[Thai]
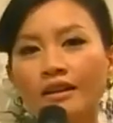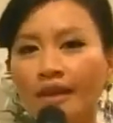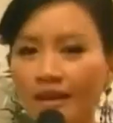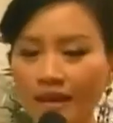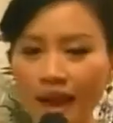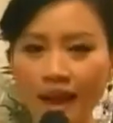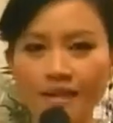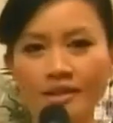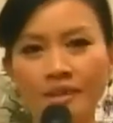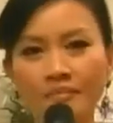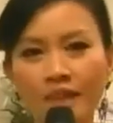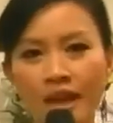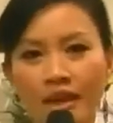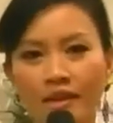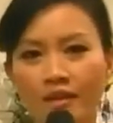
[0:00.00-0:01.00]
ได้หลาย
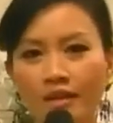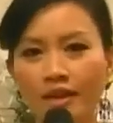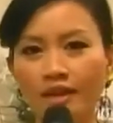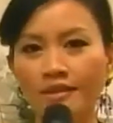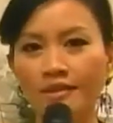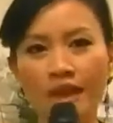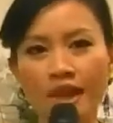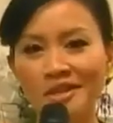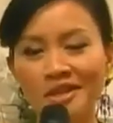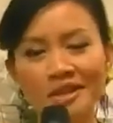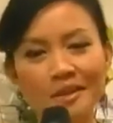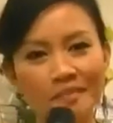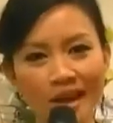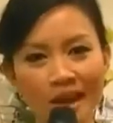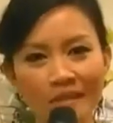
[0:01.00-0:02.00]
สำใดเนาะและจะมี
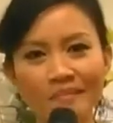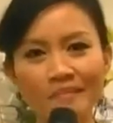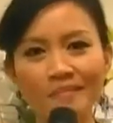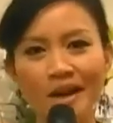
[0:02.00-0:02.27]
กำลัง